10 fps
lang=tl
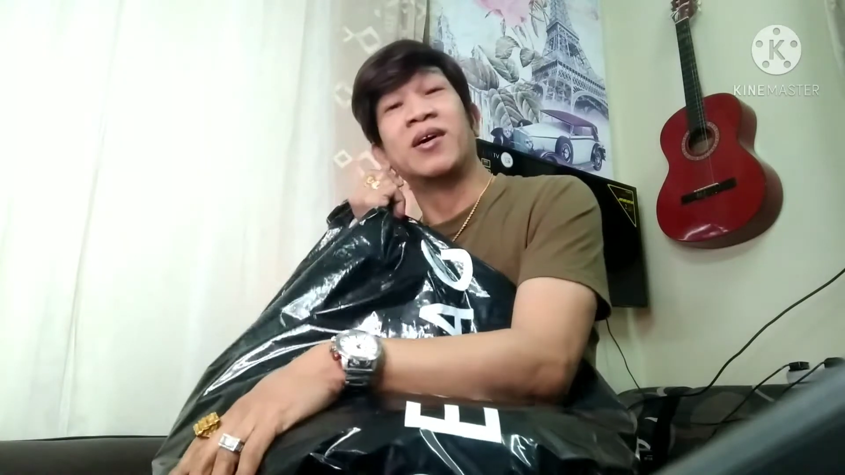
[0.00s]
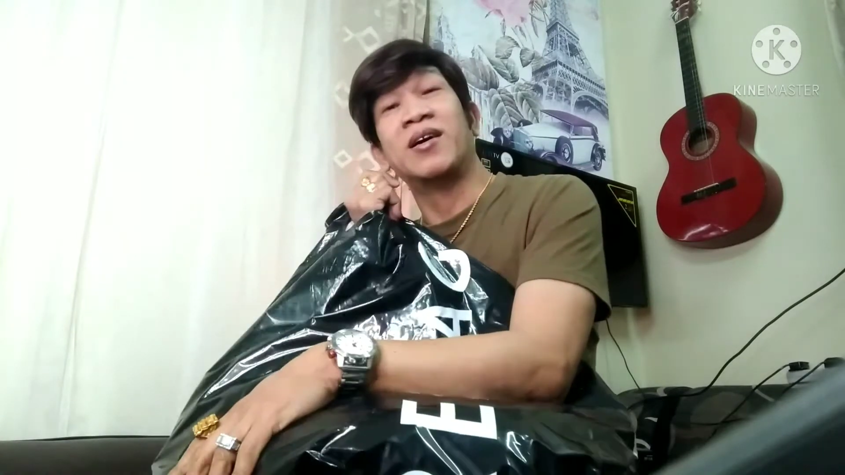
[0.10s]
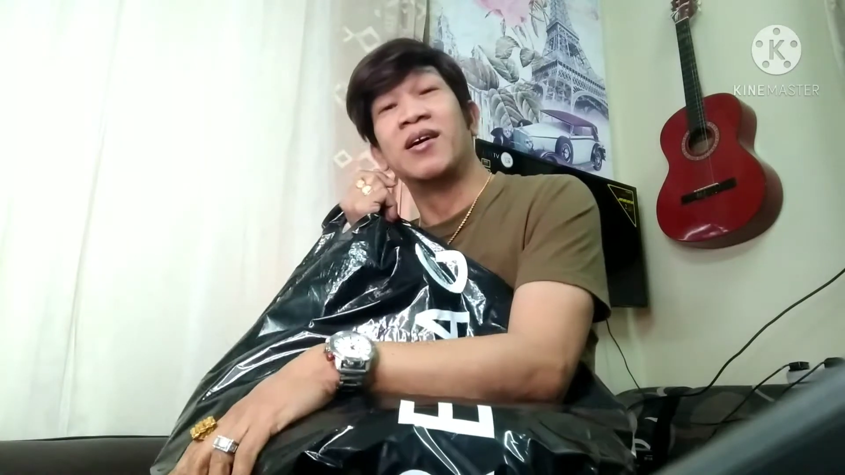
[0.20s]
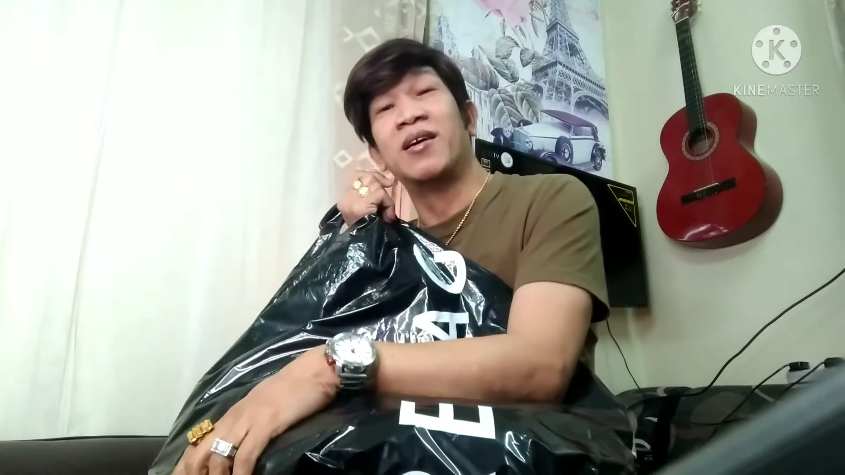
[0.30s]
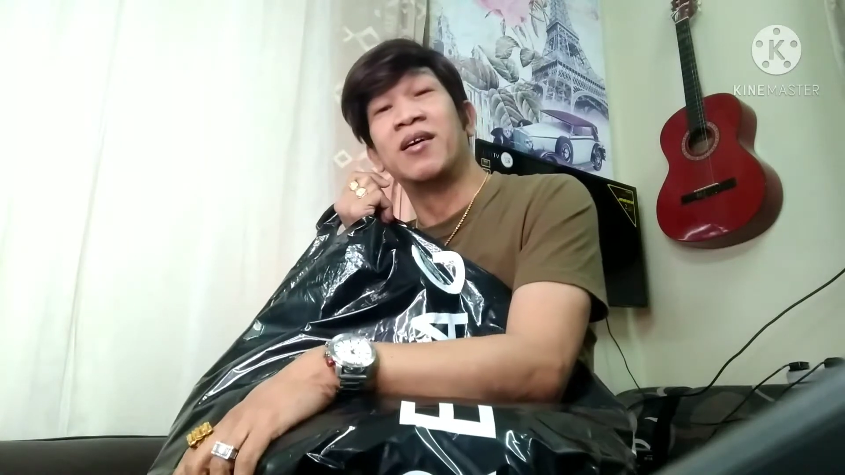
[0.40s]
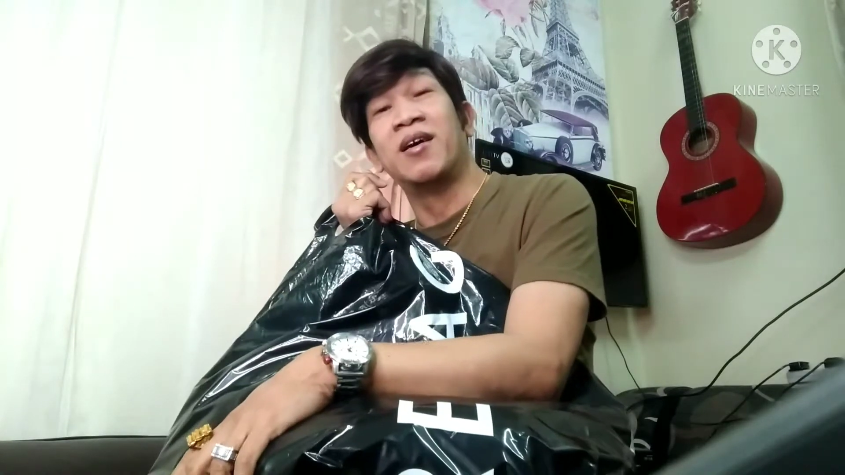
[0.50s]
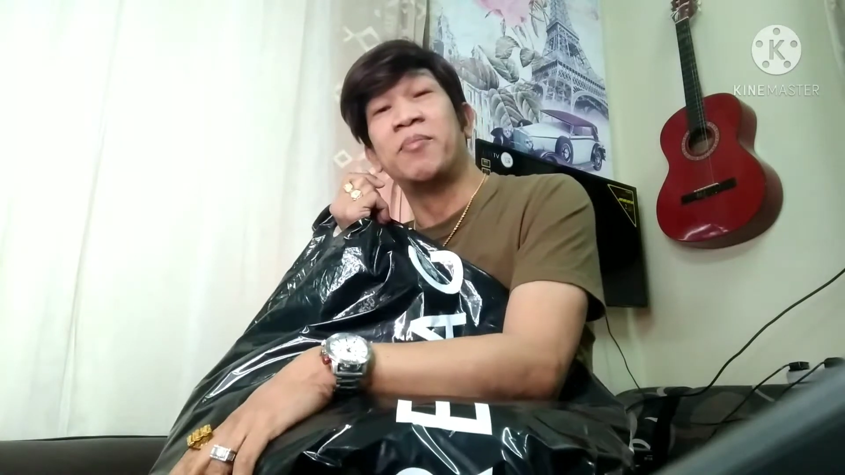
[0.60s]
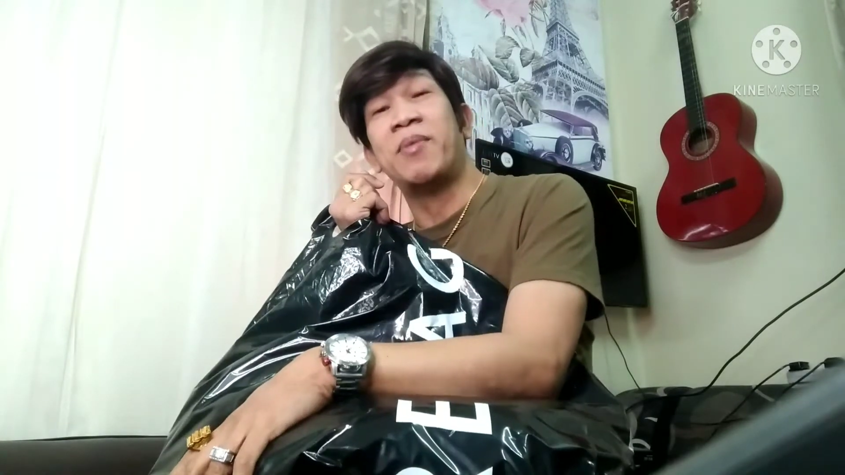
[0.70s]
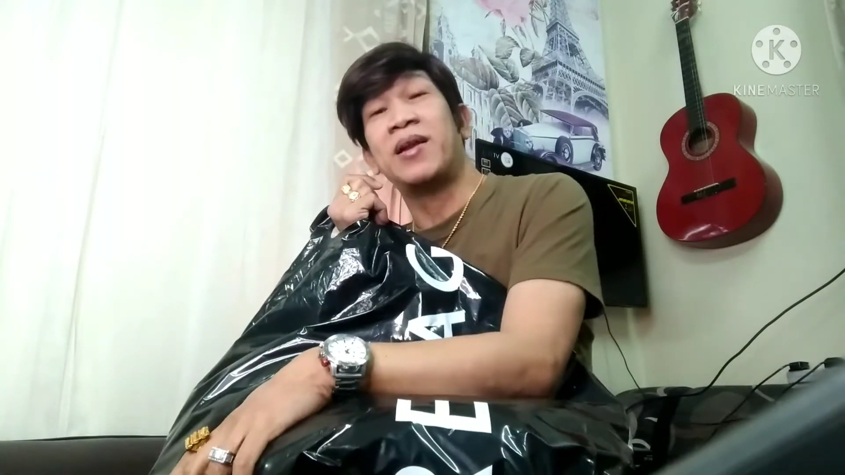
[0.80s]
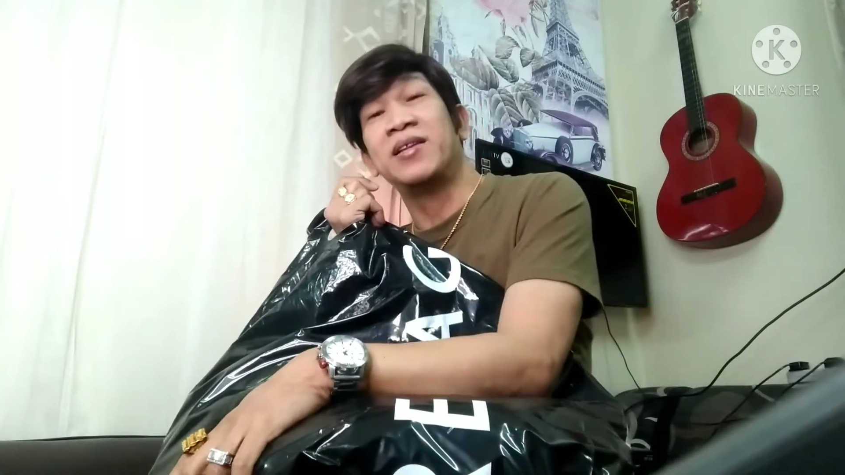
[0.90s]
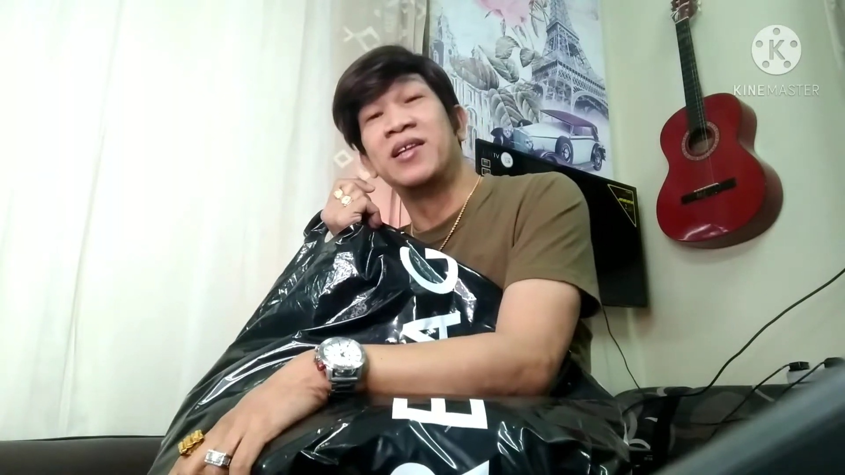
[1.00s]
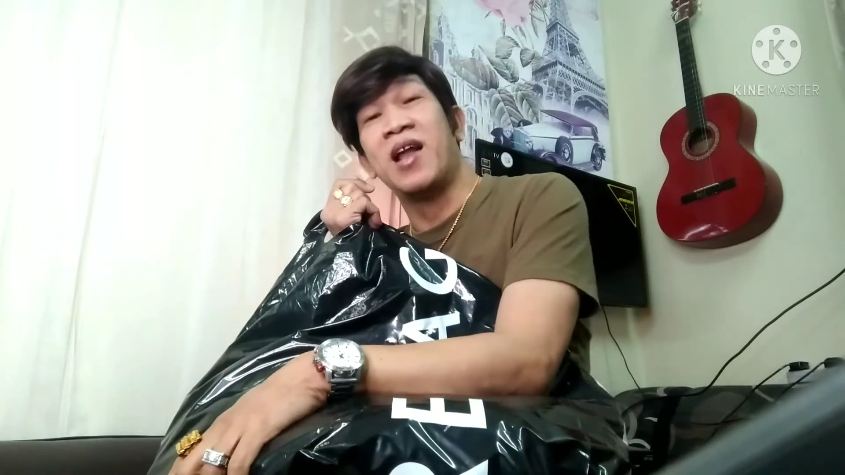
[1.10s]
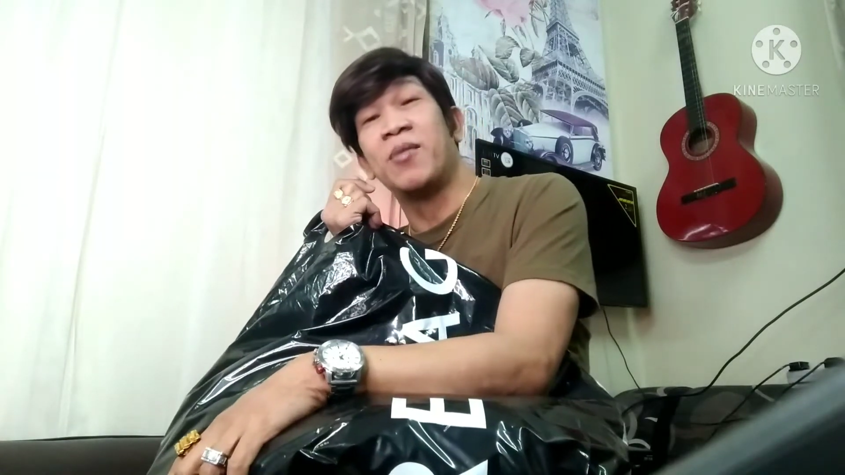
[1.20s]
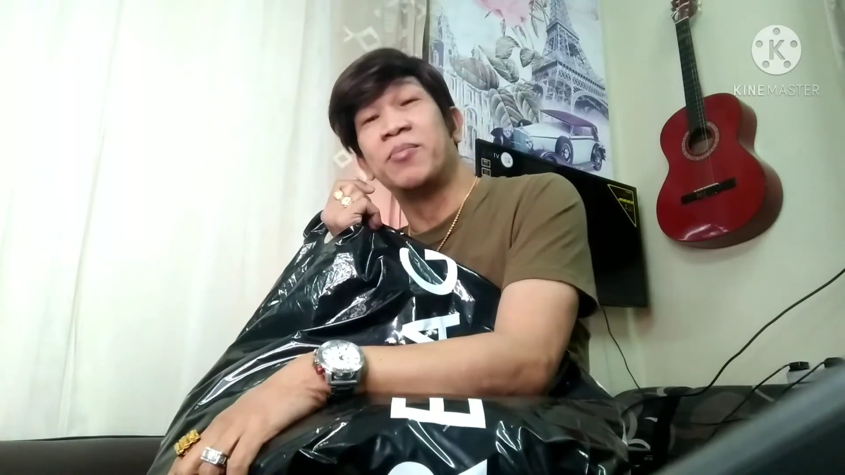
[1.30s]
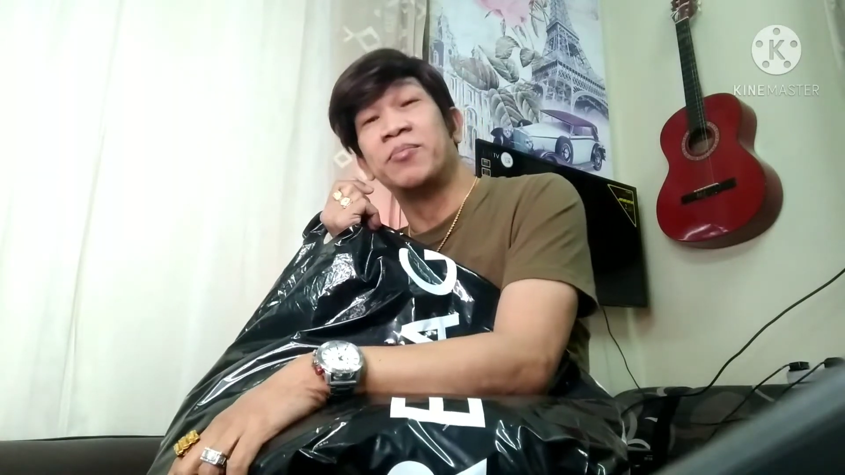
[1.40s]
mga, parang hindi na,